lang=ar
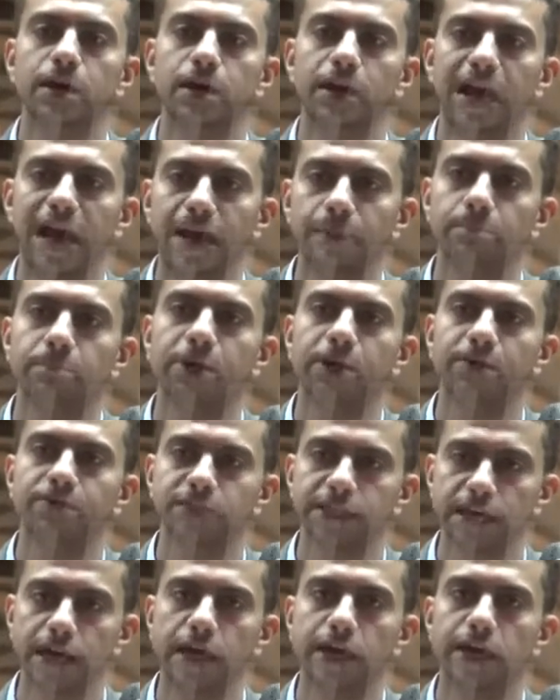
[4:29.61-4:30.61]
العامه
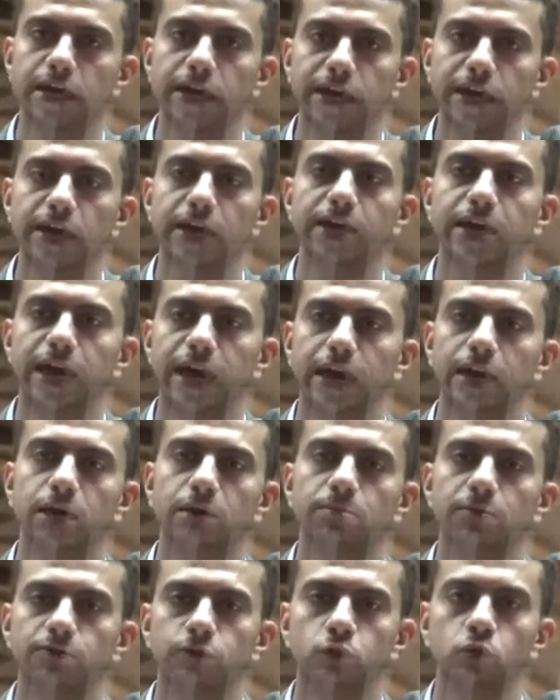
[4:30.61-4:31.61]
نفسها اللي هي الجهه اللي
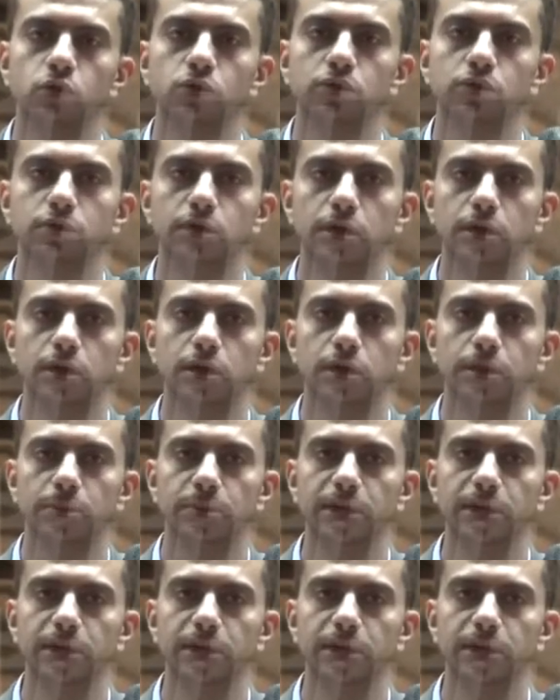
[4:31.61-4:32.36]
المفروض آه،